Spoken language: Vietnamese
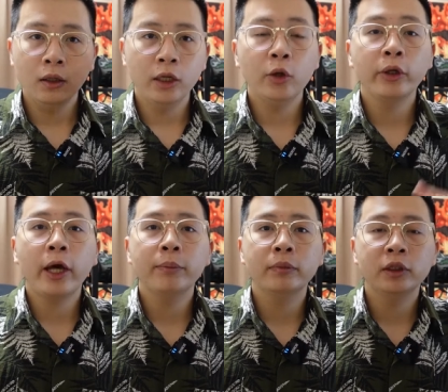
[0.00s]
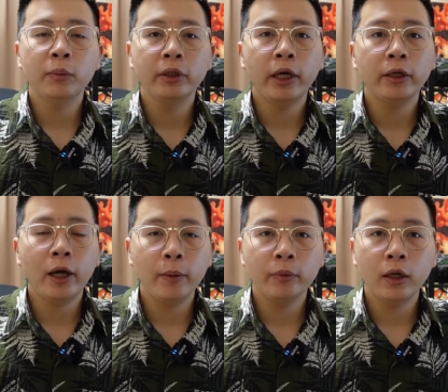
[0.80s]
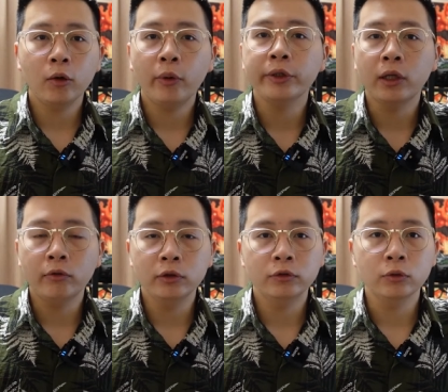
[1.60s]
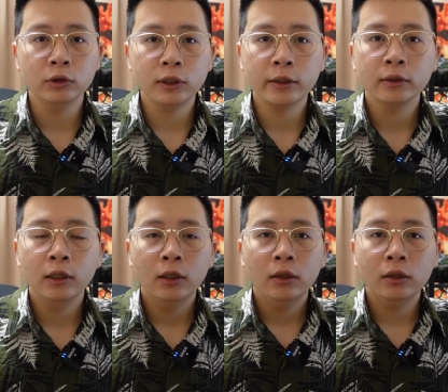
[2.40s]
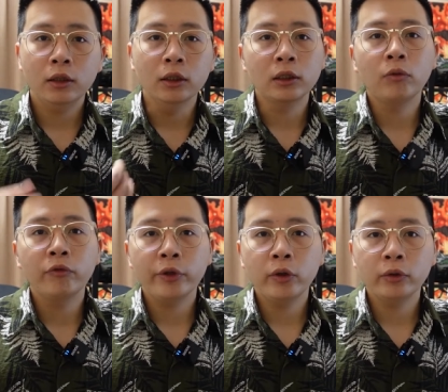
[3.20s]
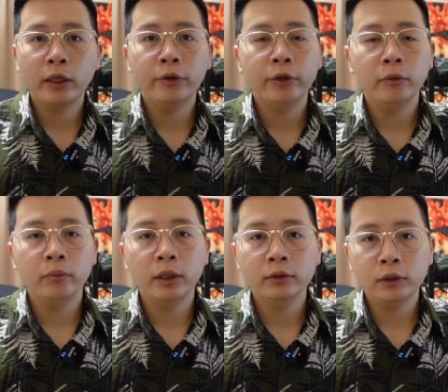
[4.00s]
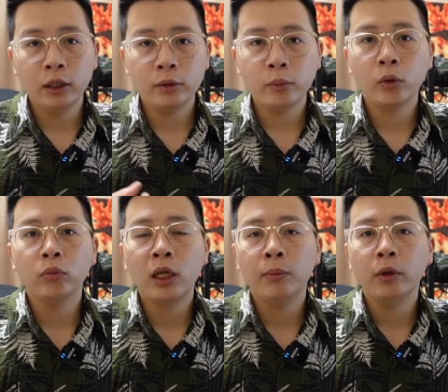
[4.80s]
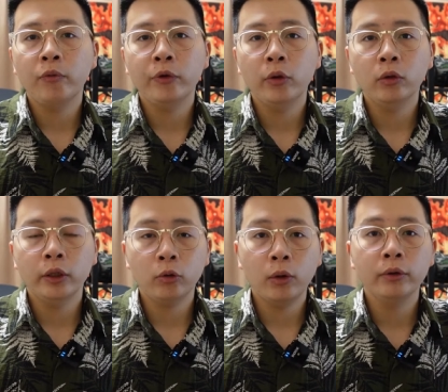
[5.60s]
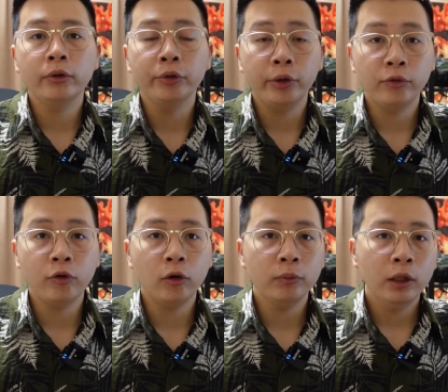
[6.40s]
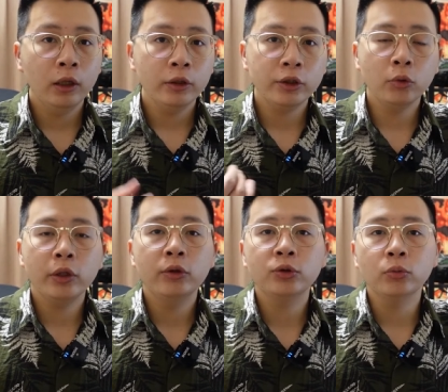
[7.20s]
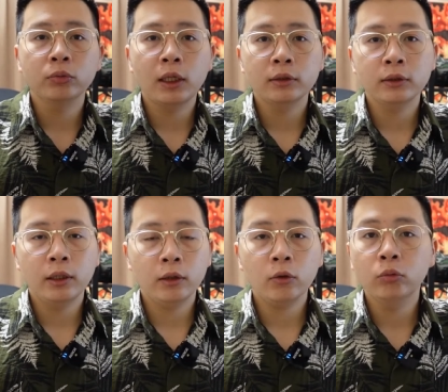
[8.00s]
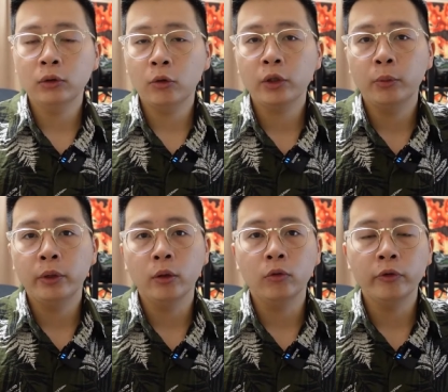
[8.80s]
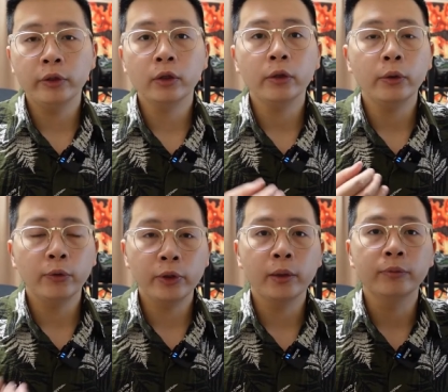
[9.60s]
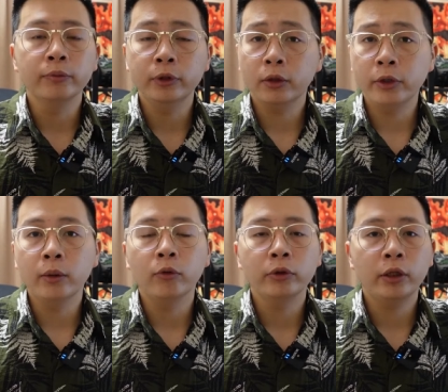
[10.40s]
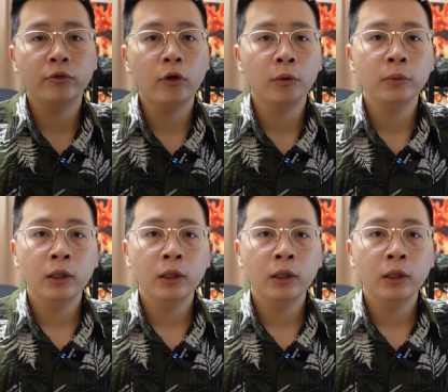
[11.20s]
Hello anh em, chào mừng anh em đã quay trở lại với Full Stack Thì ở trong video này thì mình sẽ tiếp tục làm một cái video liên quan tới Terraform Đầu tiên chúng ta sẽ cùng nhau tìm hiểu về những cái ưu điểm, nhược điểm của Terraform